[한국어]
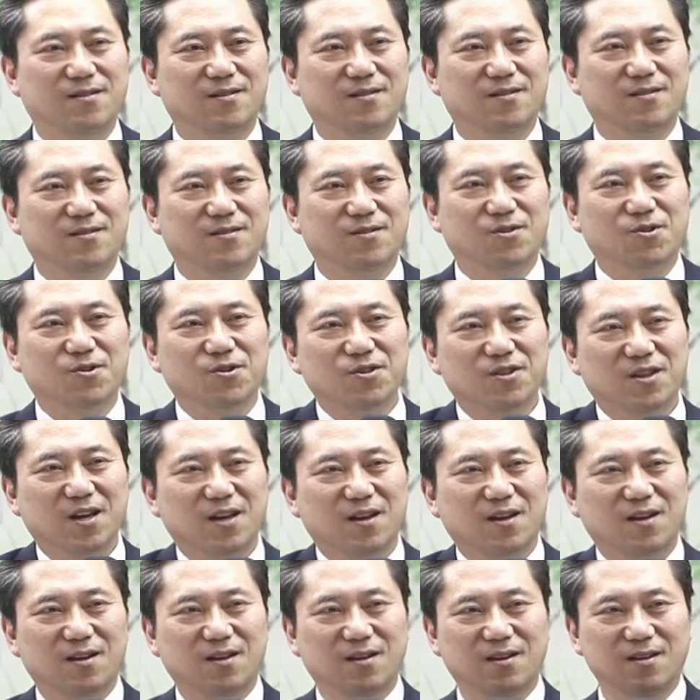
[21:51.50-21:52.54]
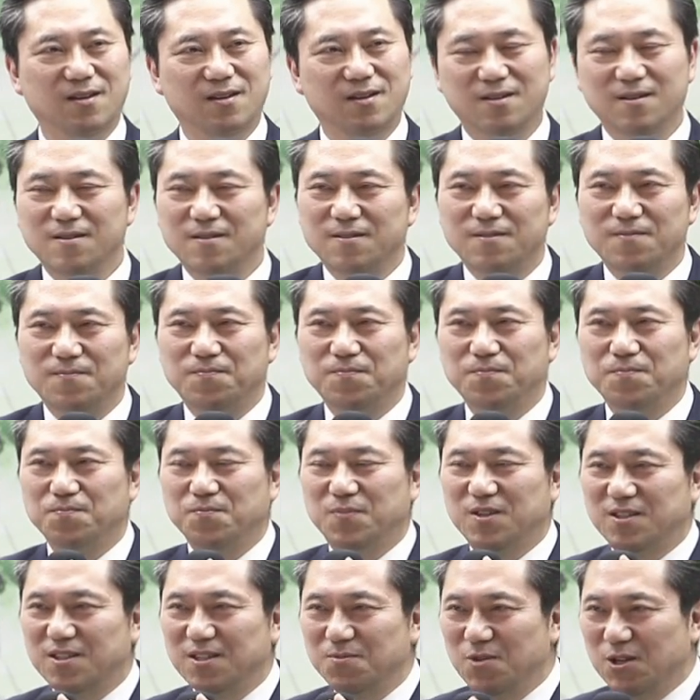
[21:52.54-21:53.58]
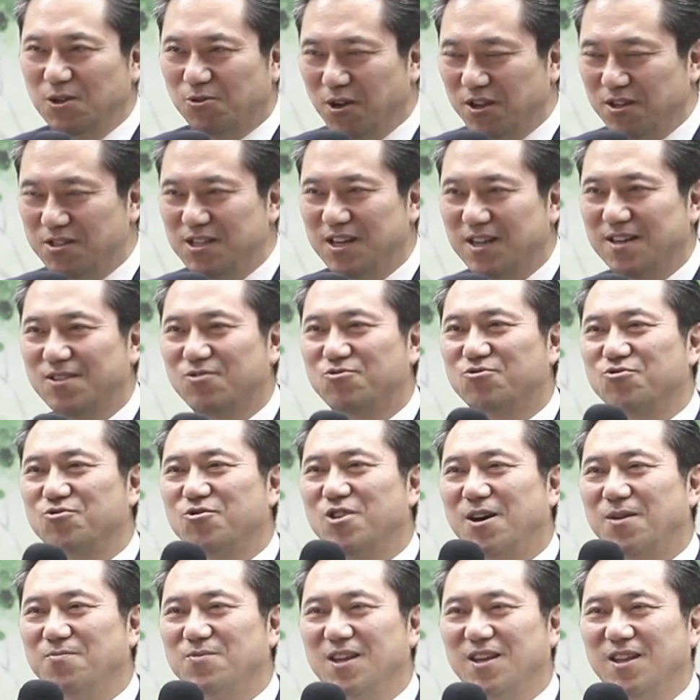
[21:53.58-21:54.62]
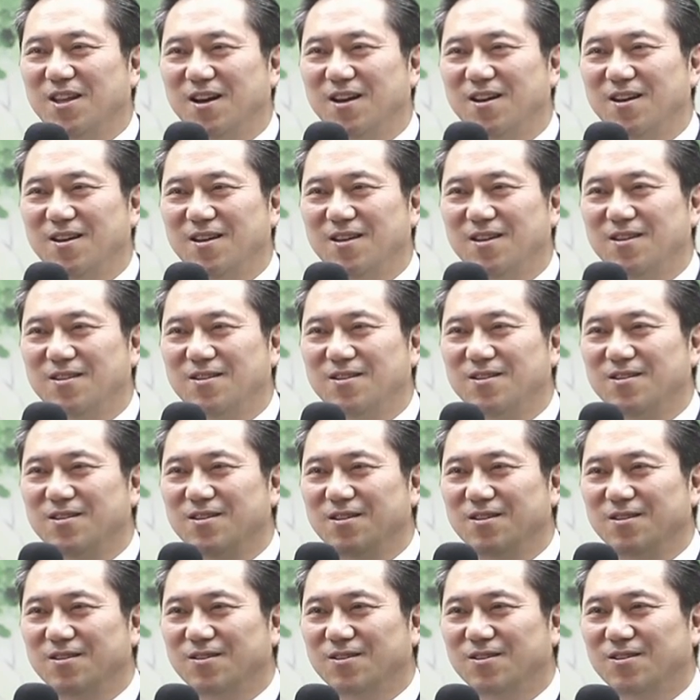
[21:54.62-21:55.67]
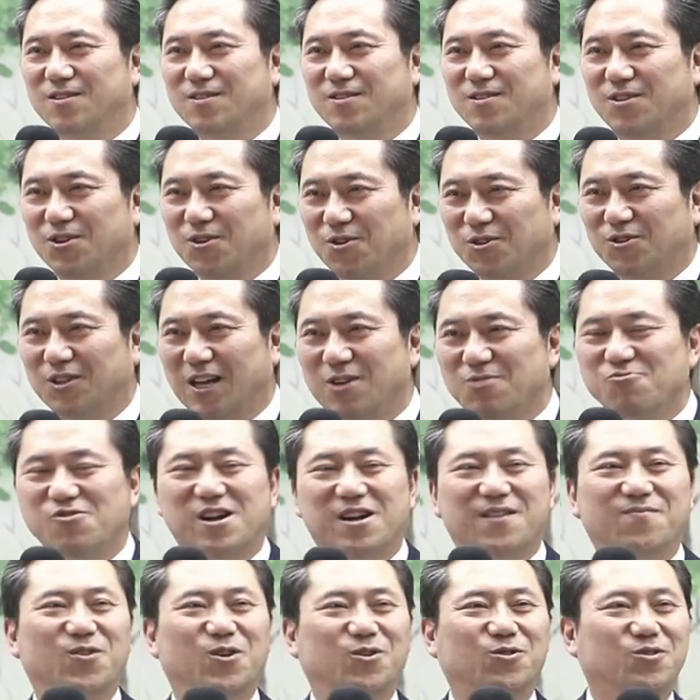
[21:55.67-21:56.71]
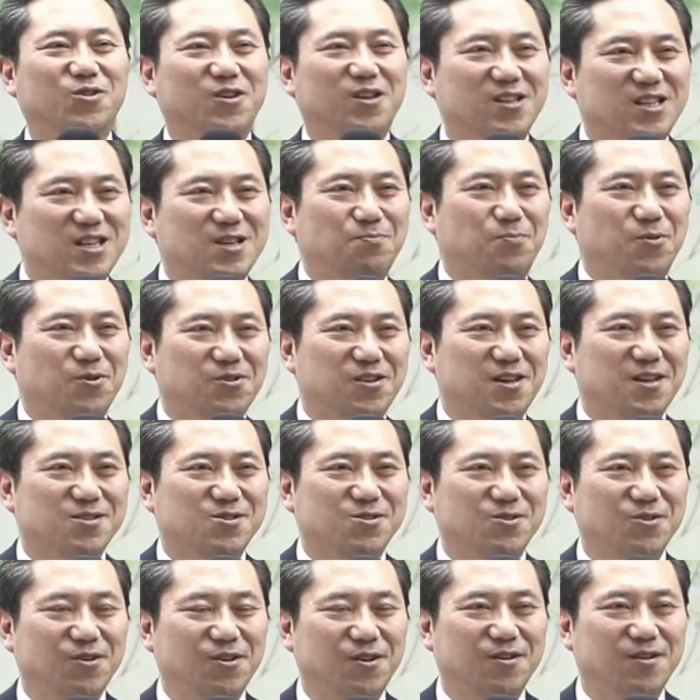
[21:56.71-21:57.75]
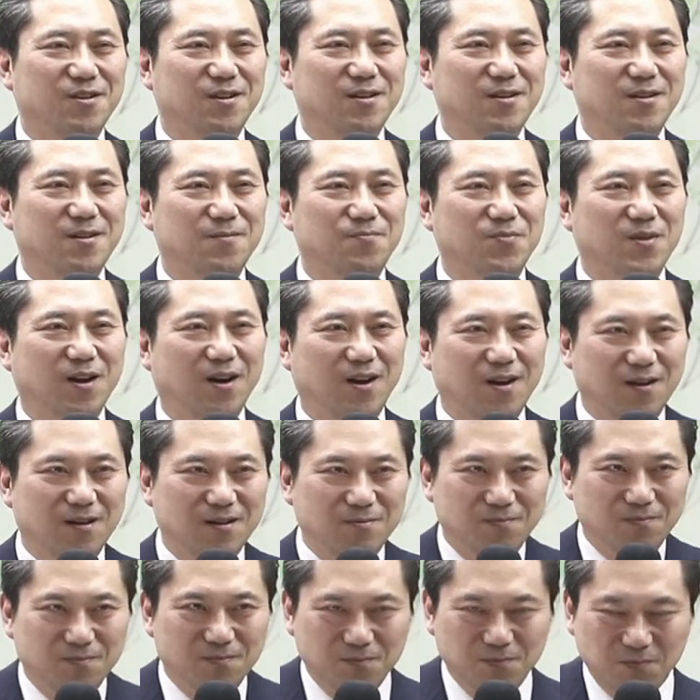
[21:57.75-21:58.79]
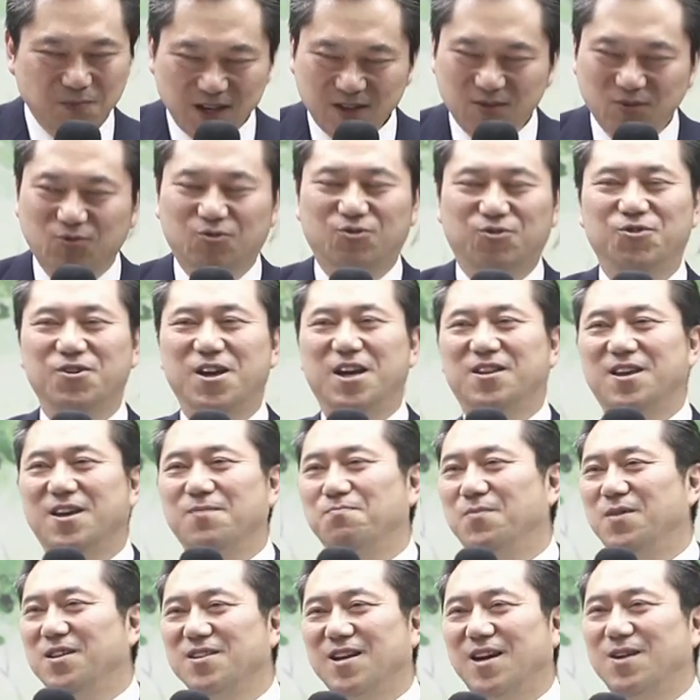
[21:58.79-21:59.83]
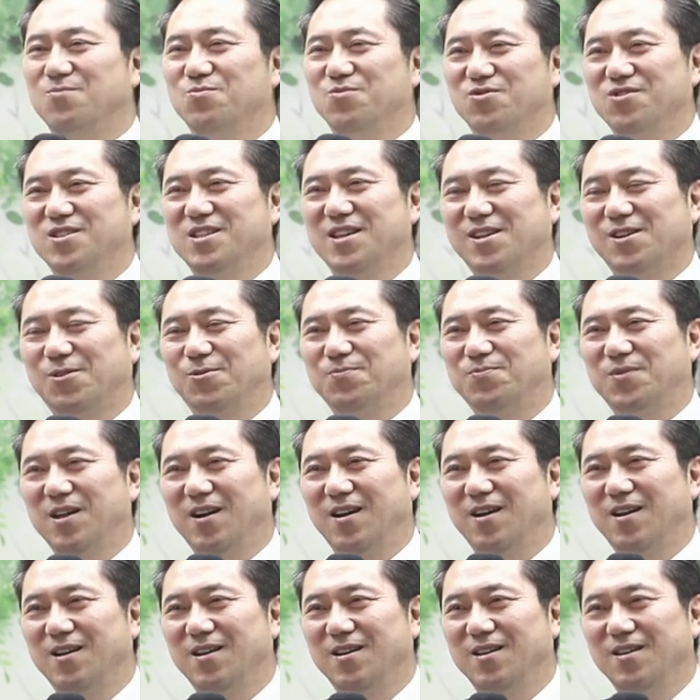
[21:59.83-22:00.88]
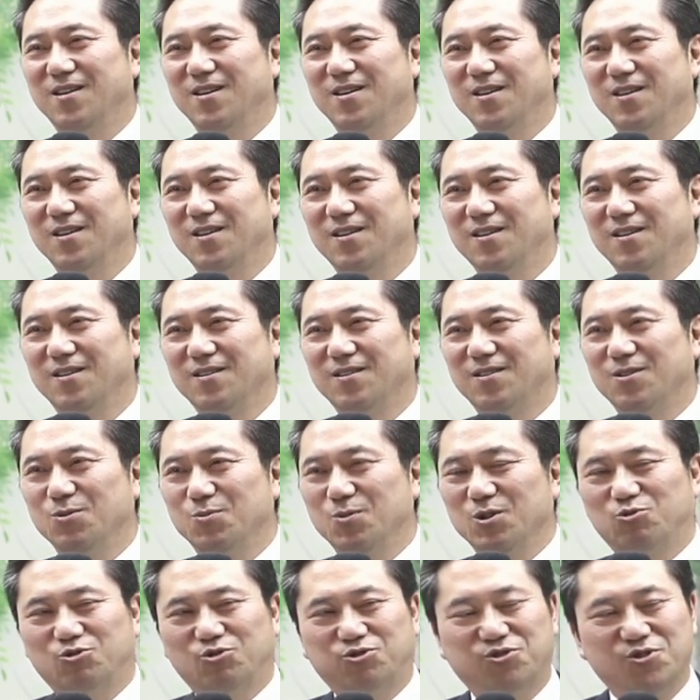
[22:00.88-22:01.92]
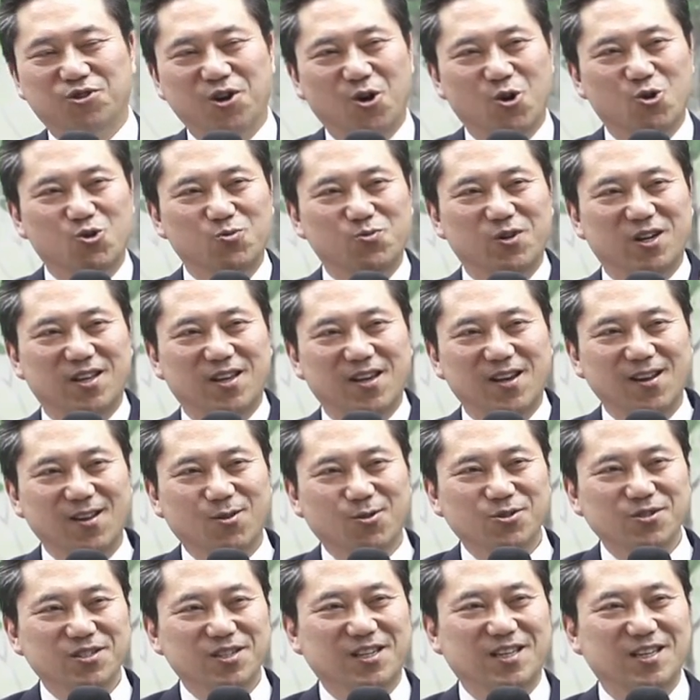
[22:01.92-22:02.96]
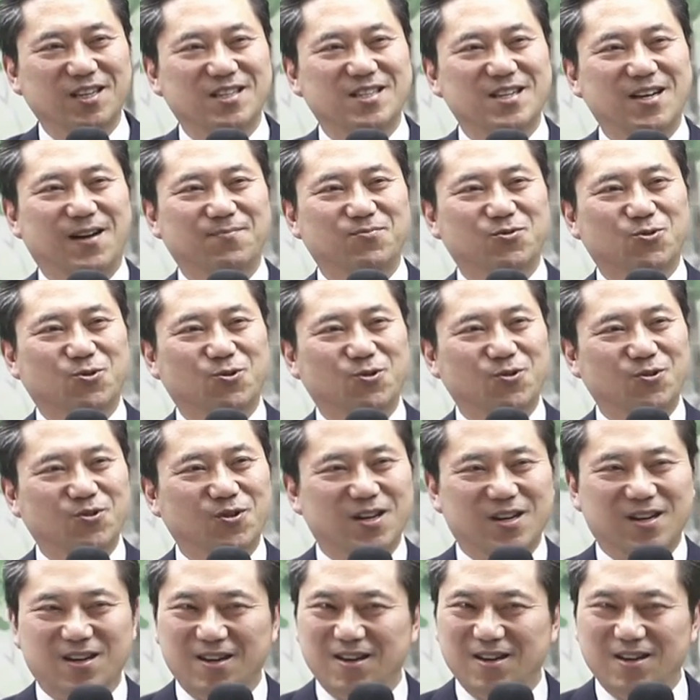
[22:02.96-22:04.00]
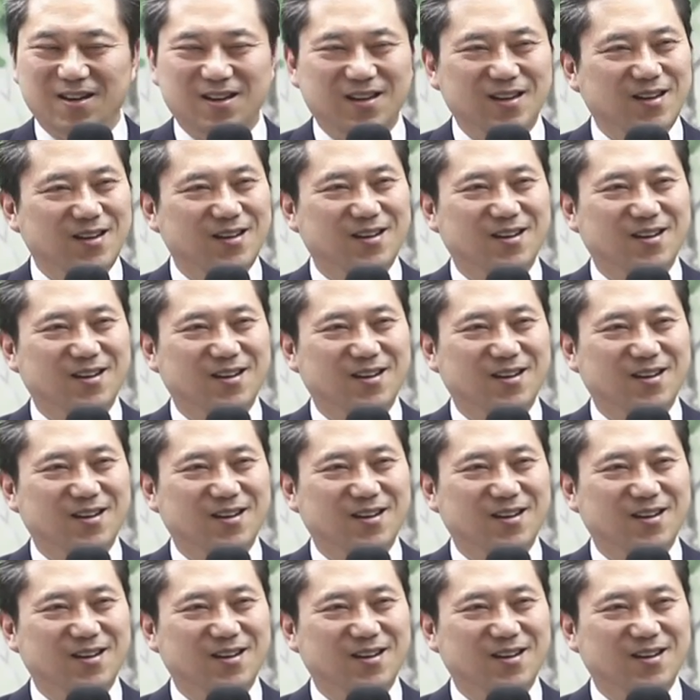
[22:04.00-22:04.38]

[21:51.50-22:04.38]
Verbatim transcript: 그런데 믿음이 굉장히 중요합니다. 그렇다고 하는데 어떻게 기뻤겠어요? 아, 백투에 덴만 가면 문제가 없다. 그럼 뭐 두려움을 일도 느끼지 않고 하,